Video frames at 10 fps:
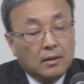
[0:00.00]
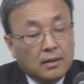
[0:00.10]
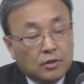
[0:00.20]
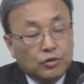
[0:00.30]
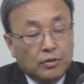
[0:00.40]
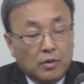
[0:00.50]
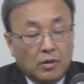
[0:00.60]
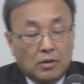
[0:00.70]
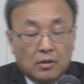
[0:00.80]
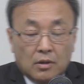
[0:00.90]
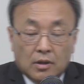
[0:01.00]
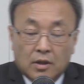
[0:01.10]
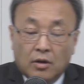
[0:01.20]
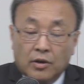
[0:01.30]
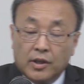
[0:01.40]
예수님을
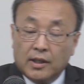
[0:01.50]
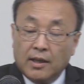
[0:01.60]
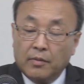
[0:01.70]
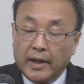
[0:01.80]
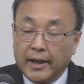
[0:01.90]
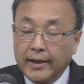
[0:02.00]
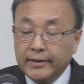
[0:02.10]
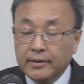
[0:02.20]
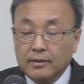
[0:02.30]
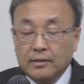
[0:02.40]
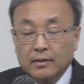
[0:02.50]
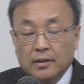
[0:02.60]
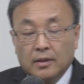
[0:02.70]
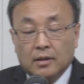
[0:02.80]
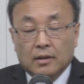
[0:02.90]
그렸기 때문에
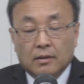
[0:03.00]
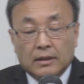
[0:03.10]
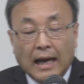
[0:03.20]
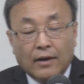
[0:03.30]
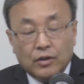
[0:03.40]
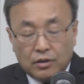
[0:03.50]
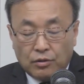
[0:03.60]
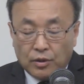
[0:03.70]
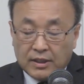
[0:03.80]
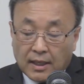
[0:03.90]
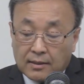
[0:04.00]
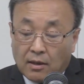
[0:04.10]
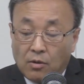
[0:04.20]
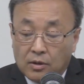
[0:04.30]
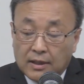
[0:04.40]
다윗으로
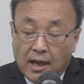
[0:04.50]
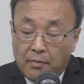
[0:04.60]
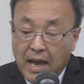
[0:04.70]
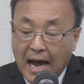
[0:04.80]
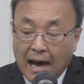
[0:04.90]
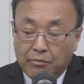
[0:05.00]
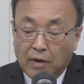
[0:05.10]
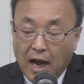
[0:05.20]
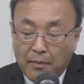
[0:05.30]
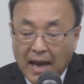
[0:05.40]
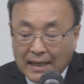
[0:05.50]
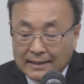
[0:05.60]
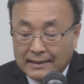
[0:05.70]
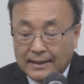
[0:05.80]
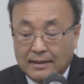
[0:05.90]
시작되고 그 다음에 아브라함의
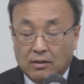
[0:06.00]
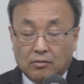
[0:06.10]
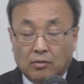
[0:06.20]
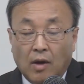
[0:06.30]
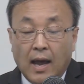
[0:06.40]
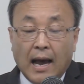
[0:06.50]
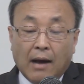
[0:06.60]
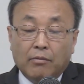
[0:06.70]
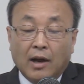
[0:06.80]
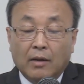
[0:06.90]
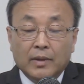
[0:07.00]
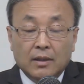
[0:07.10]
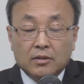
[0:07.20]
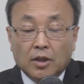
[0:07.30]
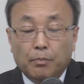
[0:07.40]
아들이 왜
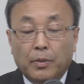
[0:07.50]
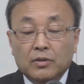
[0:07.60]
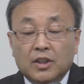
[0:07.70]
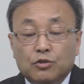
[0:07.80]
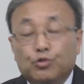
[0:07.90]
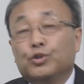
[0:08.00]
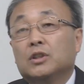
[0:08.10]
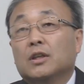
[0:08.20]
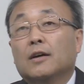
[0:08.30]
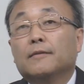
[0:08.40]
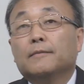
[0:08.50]
아브라함이 첫 번째 주이셔